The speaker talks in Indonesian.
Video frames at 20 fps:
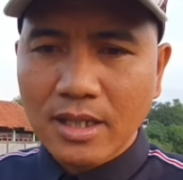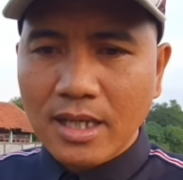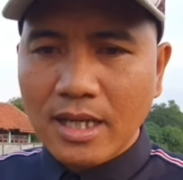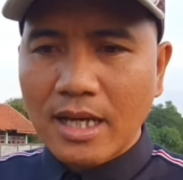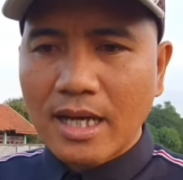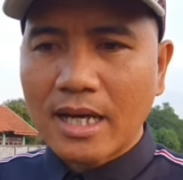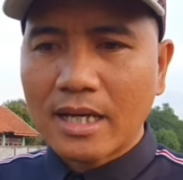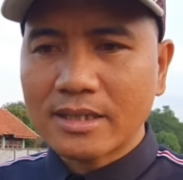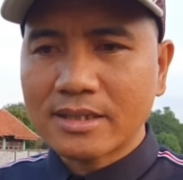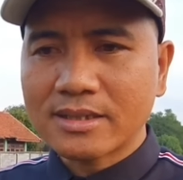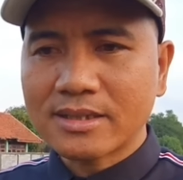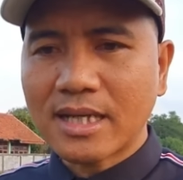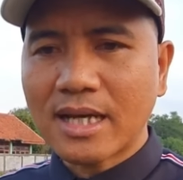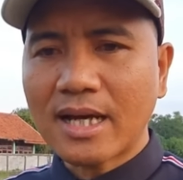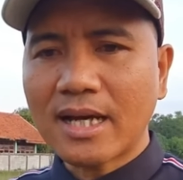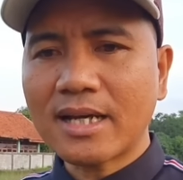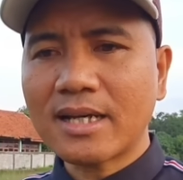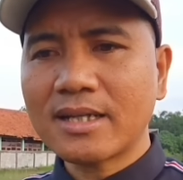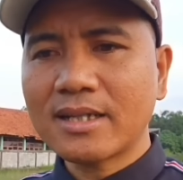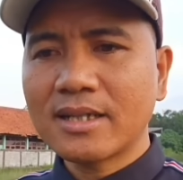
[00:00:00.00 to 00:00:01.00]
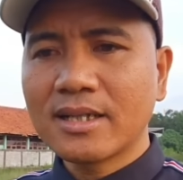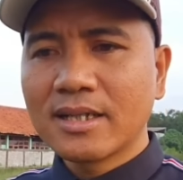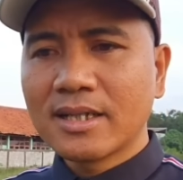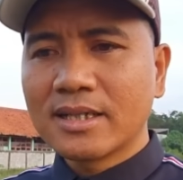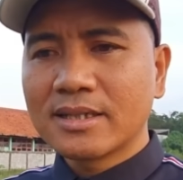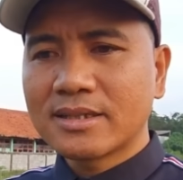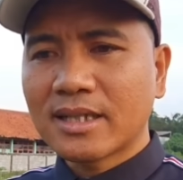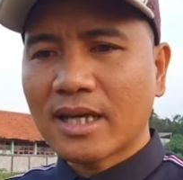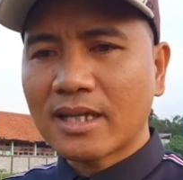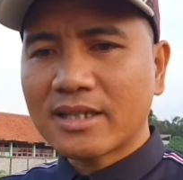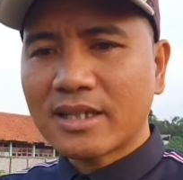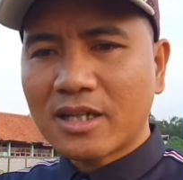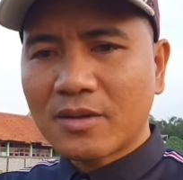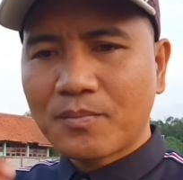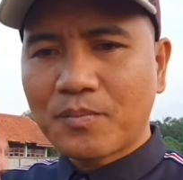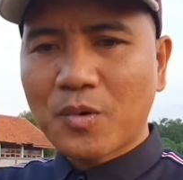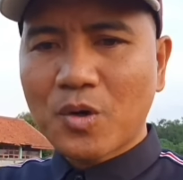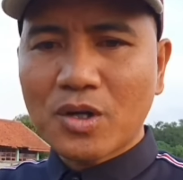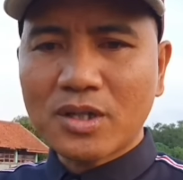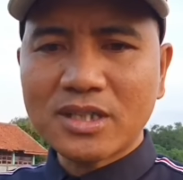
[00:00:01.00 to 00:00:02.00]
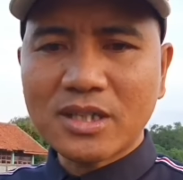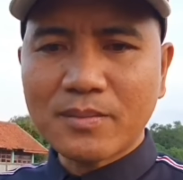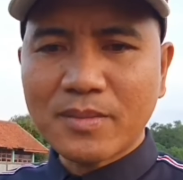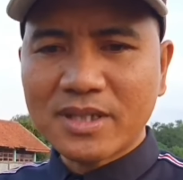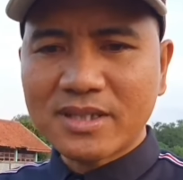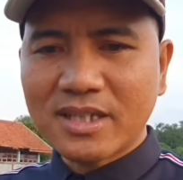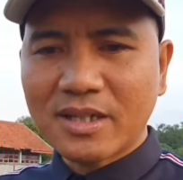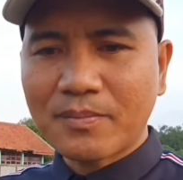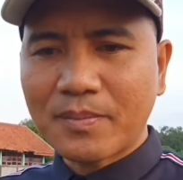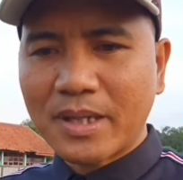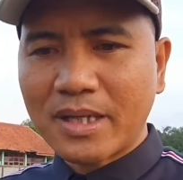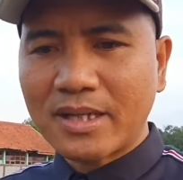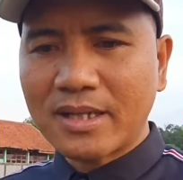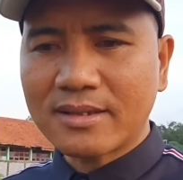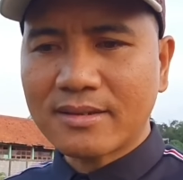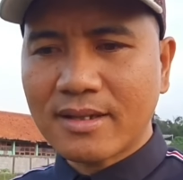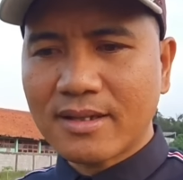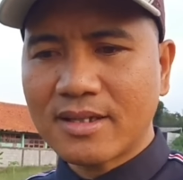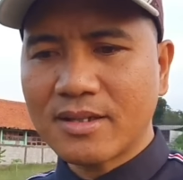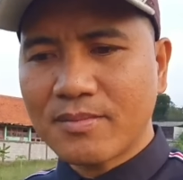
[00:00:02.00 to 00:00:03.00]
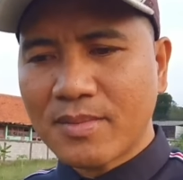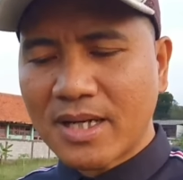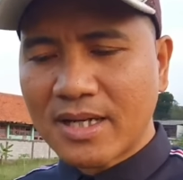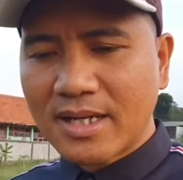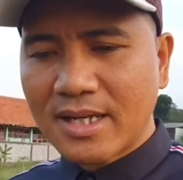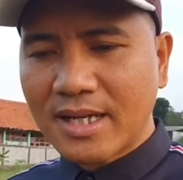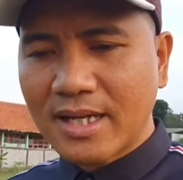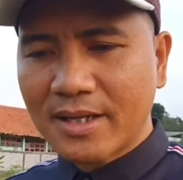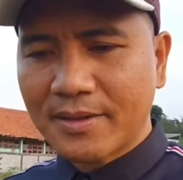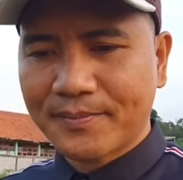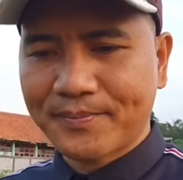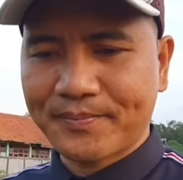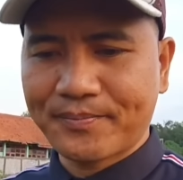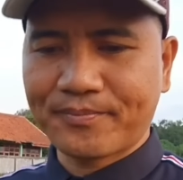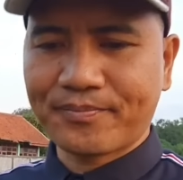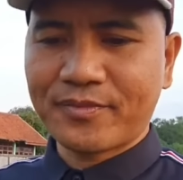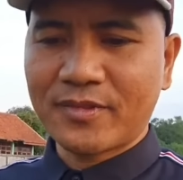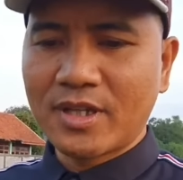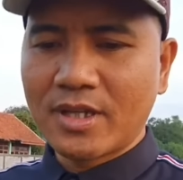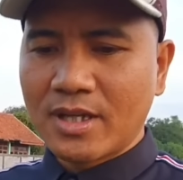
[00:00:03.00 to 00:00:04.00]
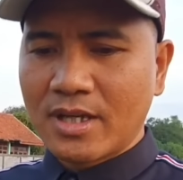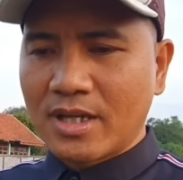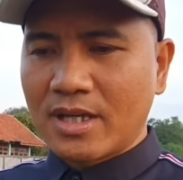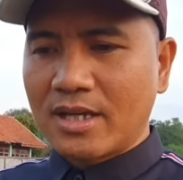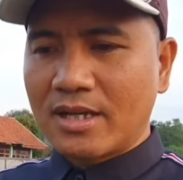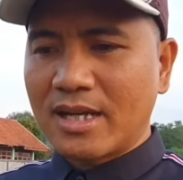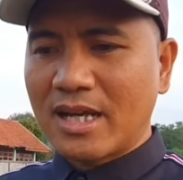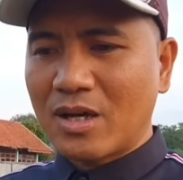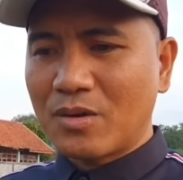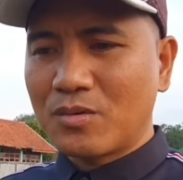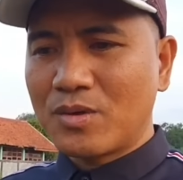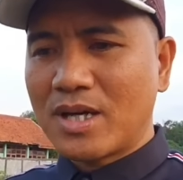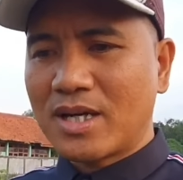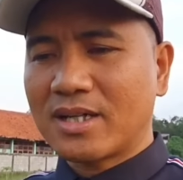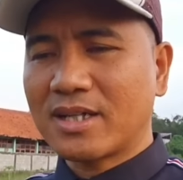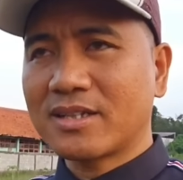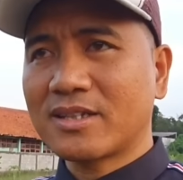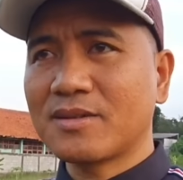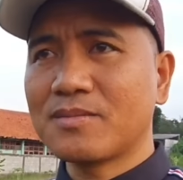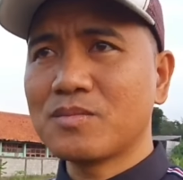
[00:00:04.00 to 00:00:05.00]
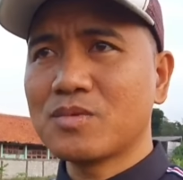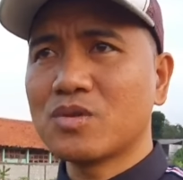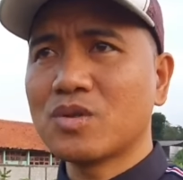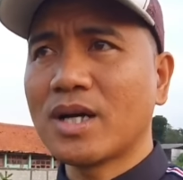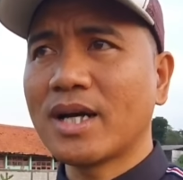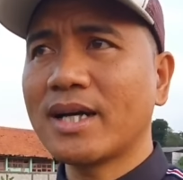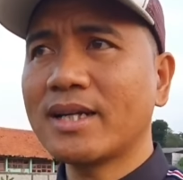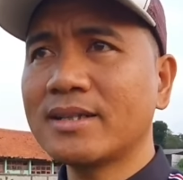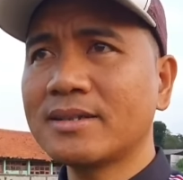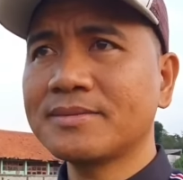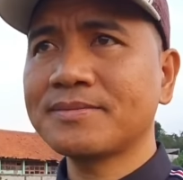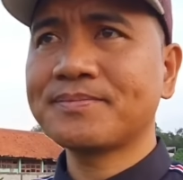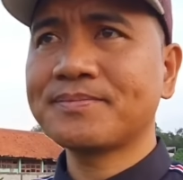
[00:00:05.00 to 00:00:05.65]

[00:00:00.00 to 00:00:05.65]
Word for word: asar saya telepon sama Tepeni teh di mana nah udah ketemuan